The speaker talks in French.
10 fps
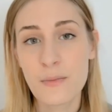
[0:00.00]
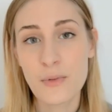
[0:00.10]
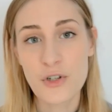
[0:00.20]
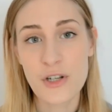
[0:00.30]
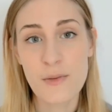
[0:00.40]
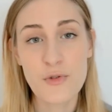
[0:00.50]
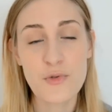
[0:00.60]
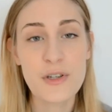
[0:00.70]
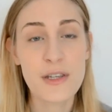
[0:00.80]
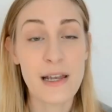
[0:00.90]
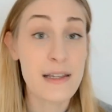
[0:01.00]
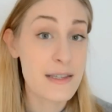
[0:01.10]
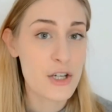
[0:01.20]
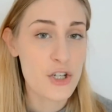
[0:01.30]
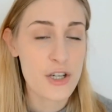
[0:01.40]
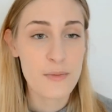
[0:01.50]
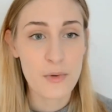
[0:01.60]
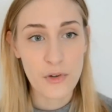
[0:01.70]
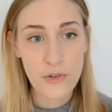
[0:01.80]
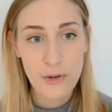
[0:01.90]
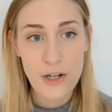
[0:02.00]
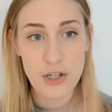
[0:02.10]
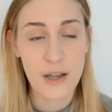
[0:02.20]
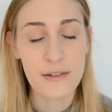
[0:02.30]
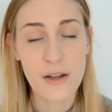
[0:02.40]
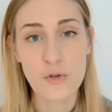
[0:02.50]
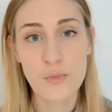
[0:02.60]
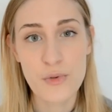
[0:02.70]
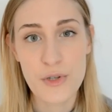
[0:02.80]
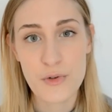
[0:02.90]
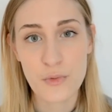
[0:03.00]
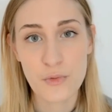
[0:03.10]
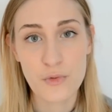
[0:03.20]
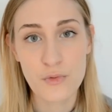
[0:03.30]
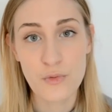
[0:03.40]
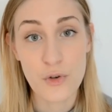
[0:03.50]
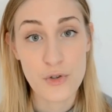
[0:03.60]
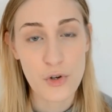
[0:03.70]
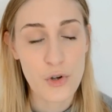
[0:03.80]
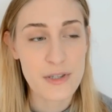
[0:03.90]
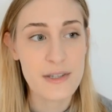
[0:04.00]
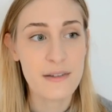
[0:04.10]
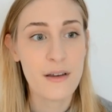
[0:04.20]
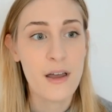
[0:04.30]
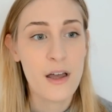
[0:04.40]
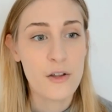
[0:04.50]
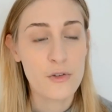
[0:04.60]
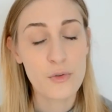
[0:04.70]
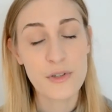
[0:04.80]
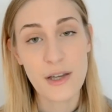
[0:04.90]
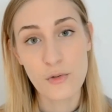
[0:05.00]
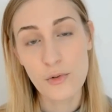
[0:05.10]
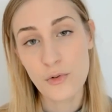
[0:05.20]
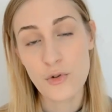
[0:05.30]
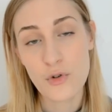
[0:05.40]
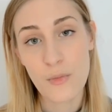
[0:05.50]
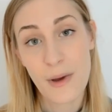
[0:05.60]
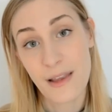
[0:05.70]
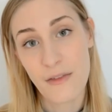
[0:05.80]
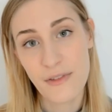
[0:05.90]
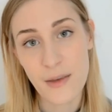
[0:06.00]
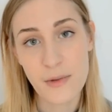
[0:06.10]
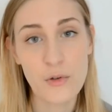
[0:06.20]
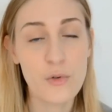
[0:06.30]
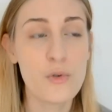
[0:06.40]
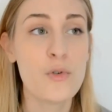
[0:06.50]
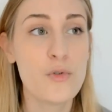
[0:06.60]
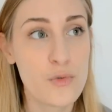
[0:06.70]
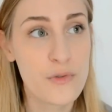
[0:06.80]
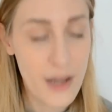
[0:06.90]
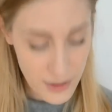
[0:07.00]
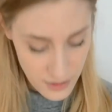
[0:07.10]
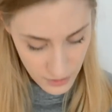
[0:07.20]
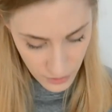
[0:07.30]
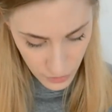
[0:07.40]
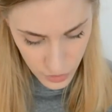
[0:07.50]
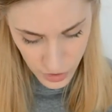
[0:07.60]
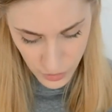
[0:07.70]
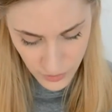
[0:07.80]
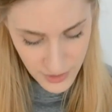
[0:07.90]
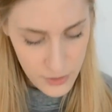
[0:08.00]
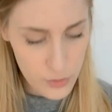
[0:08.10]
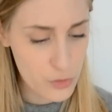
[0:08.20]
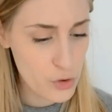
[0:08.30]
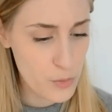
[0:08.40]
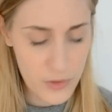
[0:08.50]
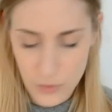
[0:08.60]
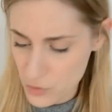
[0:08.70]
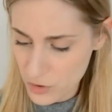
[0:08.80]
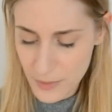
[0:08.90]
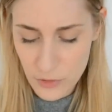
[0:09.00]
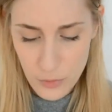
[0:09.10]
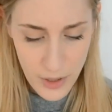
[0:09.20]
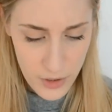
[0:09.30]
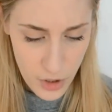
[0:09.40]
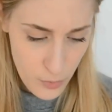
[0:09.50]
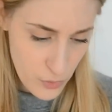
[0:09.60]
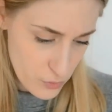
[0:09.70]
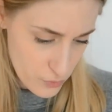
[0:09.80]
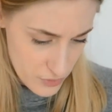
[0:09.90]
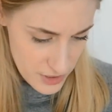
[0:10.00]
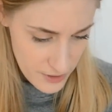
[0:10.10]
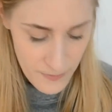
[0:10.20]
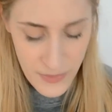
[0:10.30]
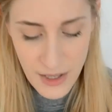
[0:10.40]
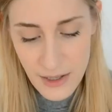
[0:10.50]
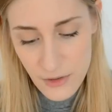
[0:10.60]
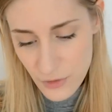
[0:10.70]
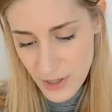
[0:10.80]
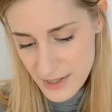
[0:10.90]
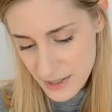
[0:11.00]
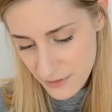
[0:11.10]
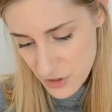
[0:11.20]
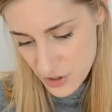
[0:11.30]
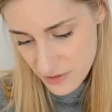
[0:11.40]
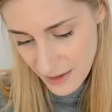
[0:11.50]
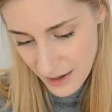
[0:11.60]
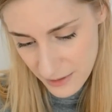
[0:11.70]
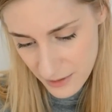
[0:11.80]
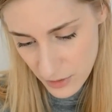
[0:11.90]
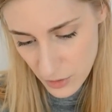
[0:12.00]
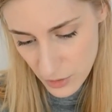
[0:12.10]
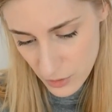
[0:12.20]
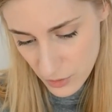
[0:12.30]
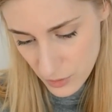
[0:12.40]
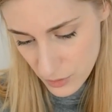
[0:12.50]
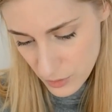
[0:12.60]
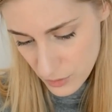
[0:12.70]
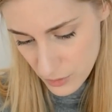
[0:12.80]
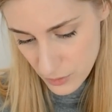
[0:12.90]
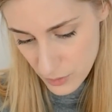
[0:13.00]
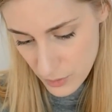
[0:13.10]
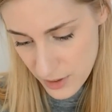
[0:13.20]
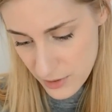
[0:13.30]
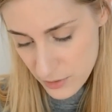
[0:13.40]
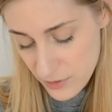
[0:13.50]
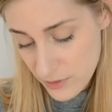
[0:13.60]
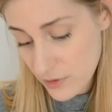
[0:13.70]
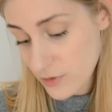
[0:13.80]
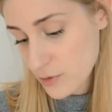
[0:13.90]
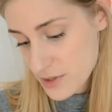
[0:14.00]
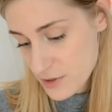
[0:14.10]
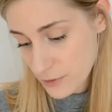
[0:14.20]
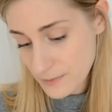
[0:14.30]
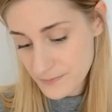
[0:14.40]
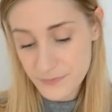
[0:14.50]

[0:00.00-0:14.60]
Je me suis dit qu'il allait sécher. Pendant ce temps-là, j'ai regardé la composition du coup euh, sur leur site. Donc il y a de l'huile de jojoba, de la vitamine E, du talc. Euh, j'ai noté quelques trucs parce que je connais pas tout par cœur pour tout vous dire. De la cire végétale euh, et des, antioxydants.